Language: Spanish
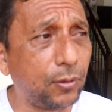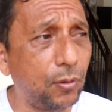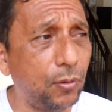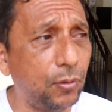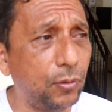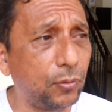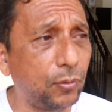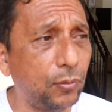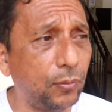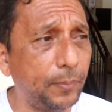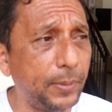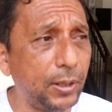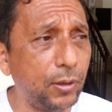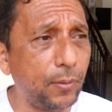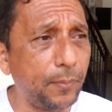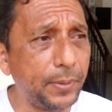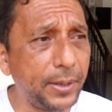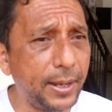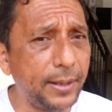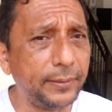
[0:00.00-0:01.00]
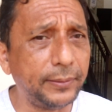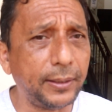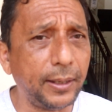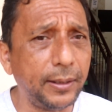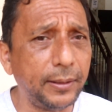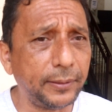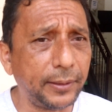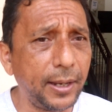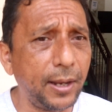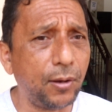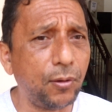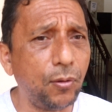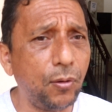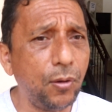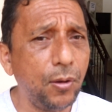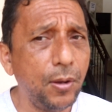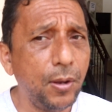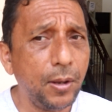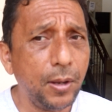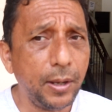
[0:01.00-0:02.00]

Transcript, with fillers: con, con medio ambiente y riesgo.